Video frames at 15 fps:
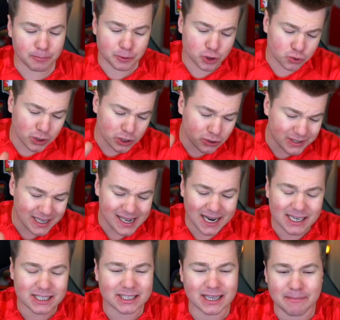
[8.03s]
Opisuje to
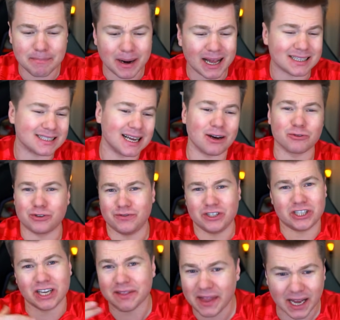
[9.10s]
zagraniczna praca,
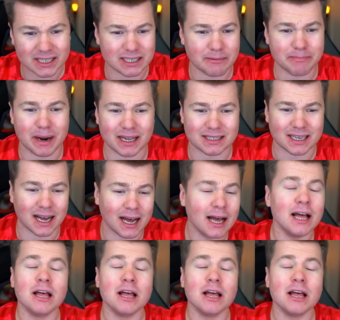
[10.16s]
oczywiście nasza praca.